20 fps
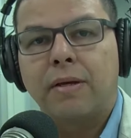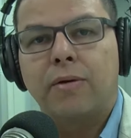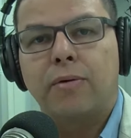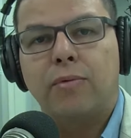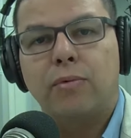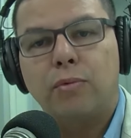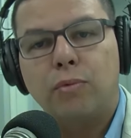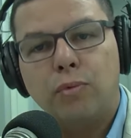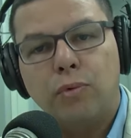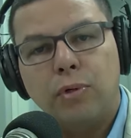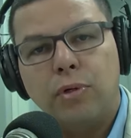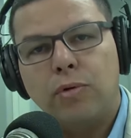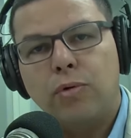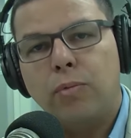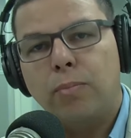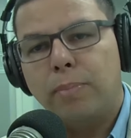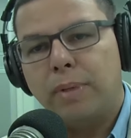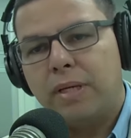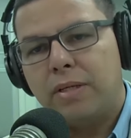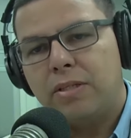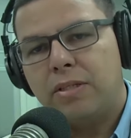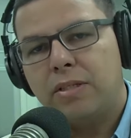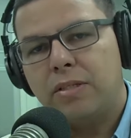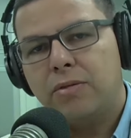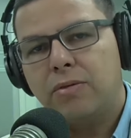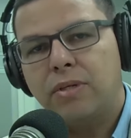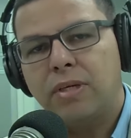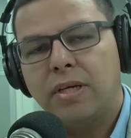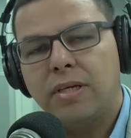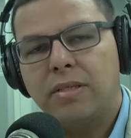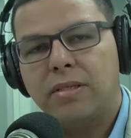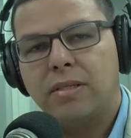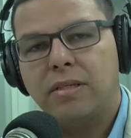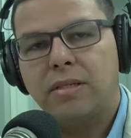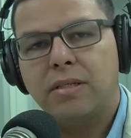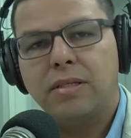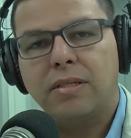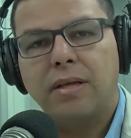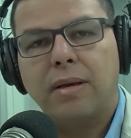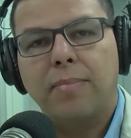O único pedido que
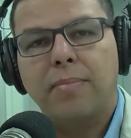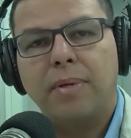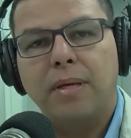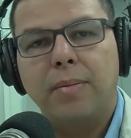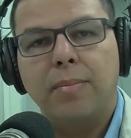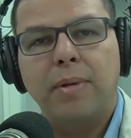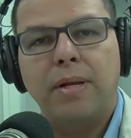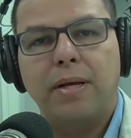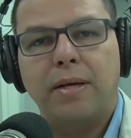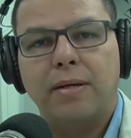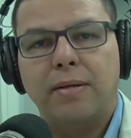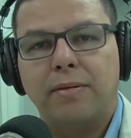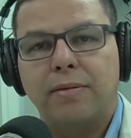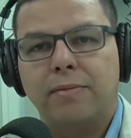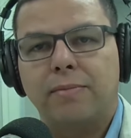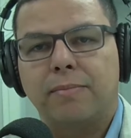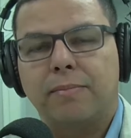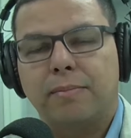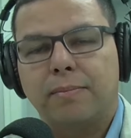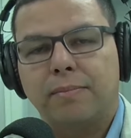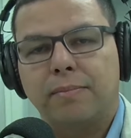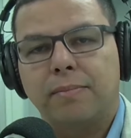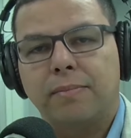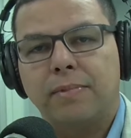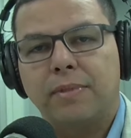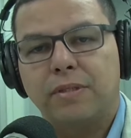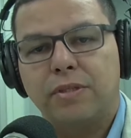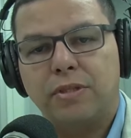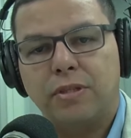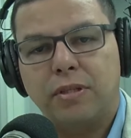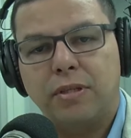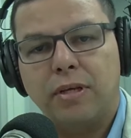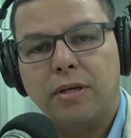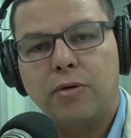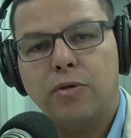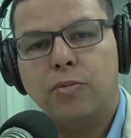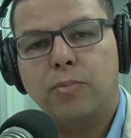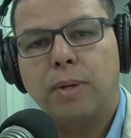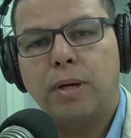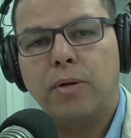existe na Bíblia de
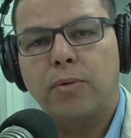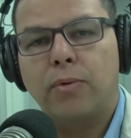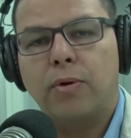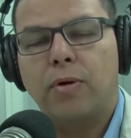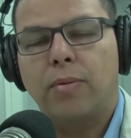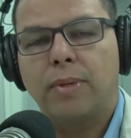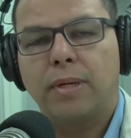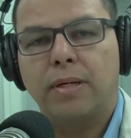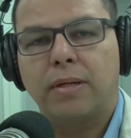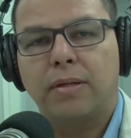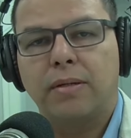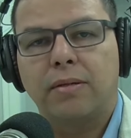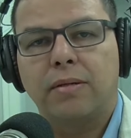Deus para o homem